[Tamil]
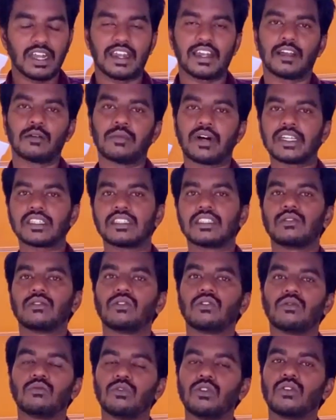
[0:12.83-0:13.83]
நீங்கள் மாதத்துக்கு
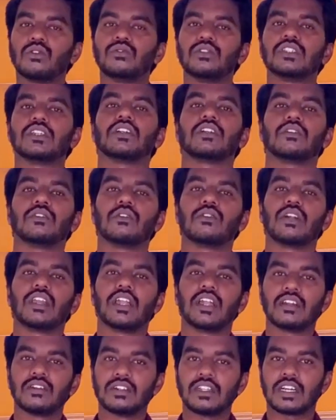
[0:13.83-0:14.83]
வந்து ஒரு முந்நூறு குச்சி எடுக்கணும் இல்லை
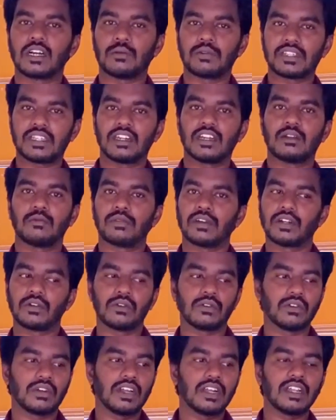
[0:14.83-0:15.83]
எனக்கு வந்து கமர்ஷியலாக நான் பண்ணி
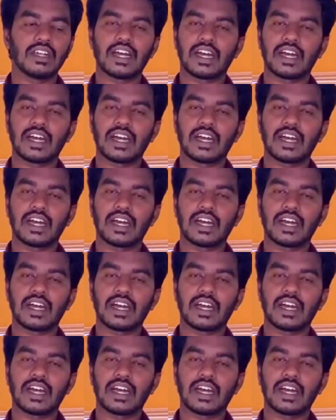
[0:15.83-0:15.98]
கொடுக்கணும் இல்லை